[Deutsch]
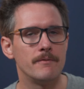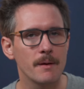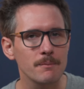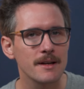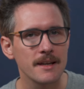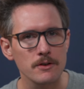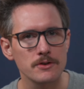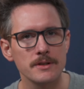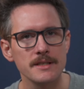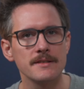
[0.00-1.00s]
Wir haben genau
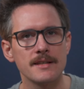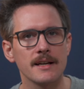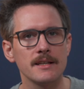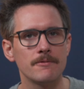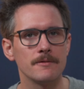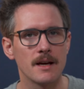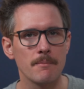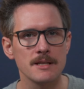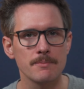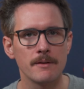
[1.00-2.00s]
zu diesen Tarifen
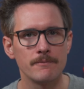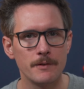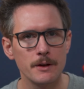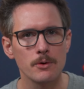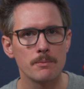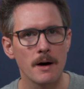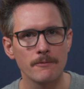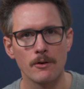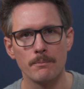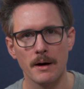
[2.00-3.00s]
damals mal ein Video
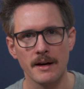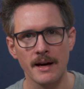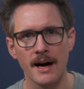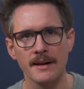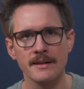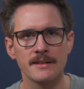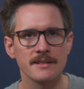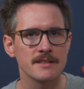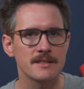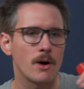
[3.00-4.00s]
gemacht vor ein paar Jahren.
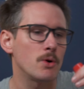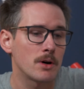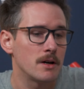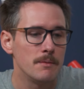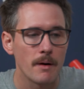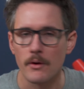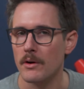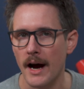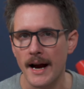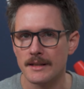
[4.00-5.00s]
Das ist auch immer
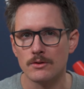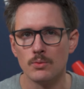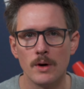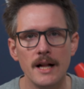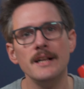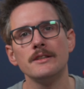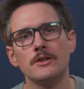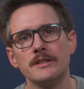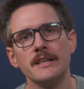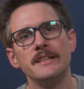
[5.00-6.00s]
noch aktuell,
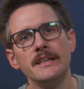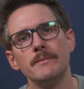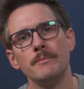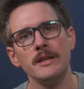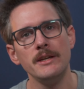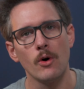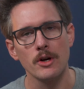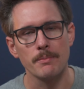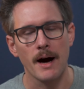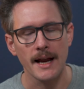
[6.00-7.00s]
könnt ihr hier im i
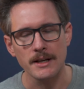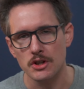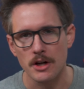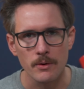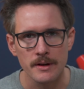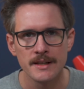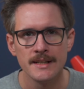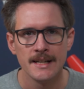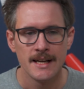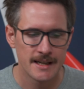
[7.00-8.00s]
euch mal anschauen.
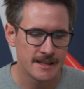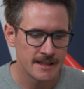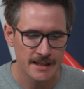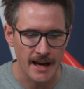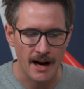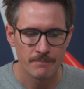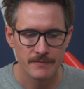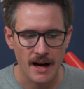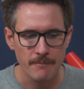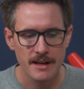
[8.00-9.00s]
Äh, ja,
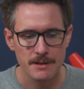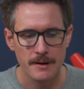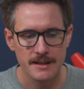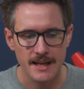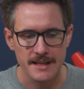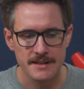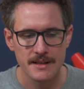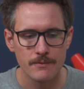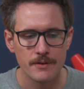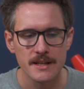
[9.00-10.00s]
da haben wir das mal
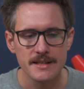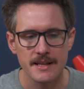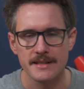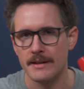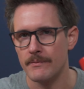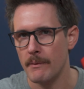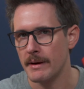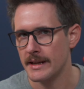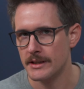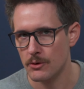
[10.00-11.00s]
getestet. Wie ist das denn, wenn man
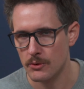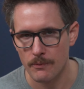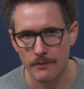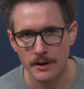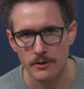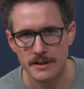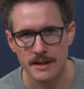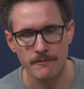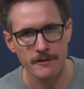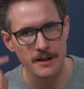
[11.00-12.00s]
jetzt YouTube-Videos
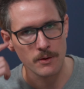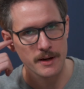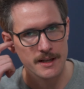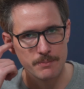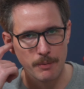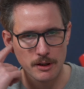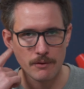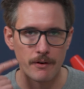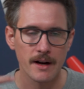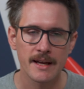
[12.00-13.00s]
sehen will oder
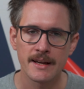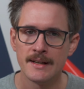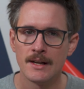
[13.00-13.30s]
Spotify